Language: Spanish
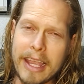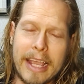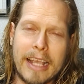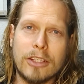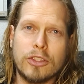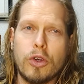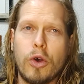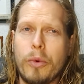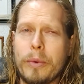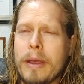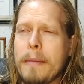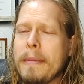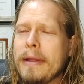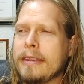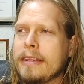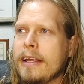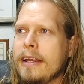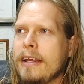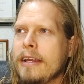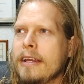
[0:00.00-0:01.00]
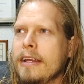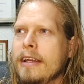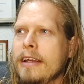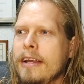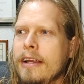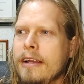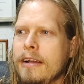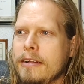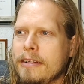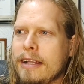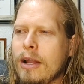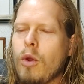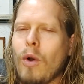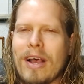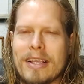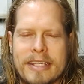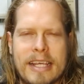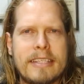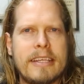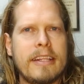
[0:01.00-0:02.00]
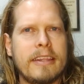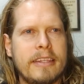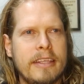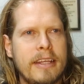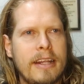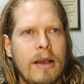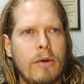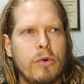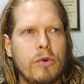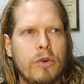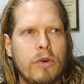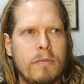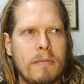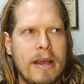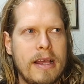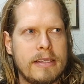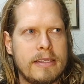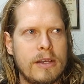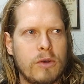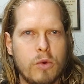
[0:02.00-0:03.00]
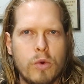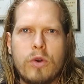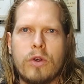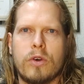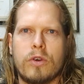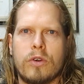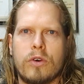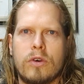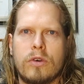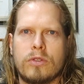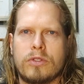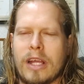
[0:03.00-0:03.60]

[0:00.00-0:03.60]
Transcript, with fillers: eso obviamente lo hacía sentir a uno más seguro, ¿no?